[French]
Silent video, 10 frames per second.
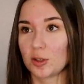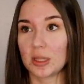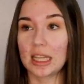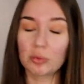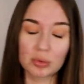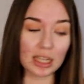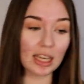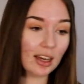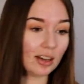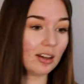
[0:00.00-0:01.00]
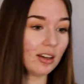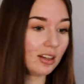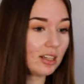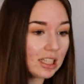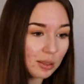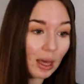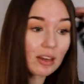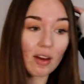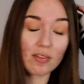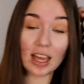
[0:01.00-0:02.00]
je suis dégoûtée, euh, j'espère
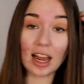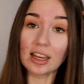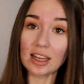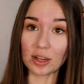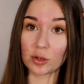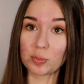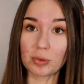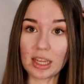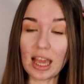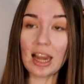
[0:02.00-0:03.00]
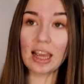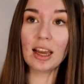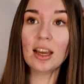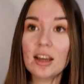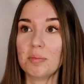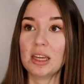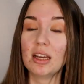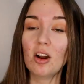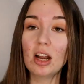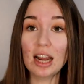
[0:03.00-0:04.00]
qu'il va venir à Lille et que je pourrai y aller,
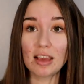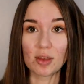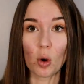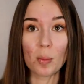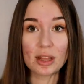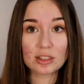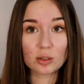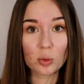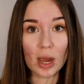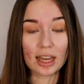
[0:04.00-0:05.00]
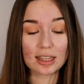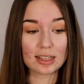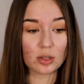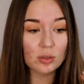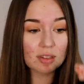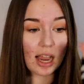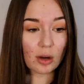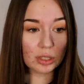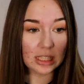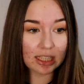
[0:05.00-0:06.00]
mais oh là là il vient au Main Square, c'est juste à
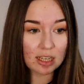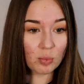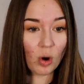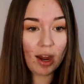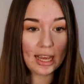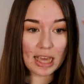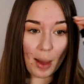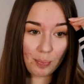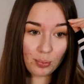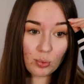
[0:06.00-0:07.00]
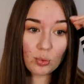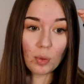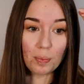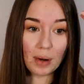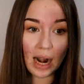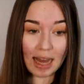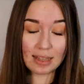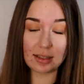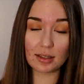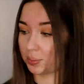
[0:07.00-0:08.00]
côté de chez moi et il n'y a plus de place,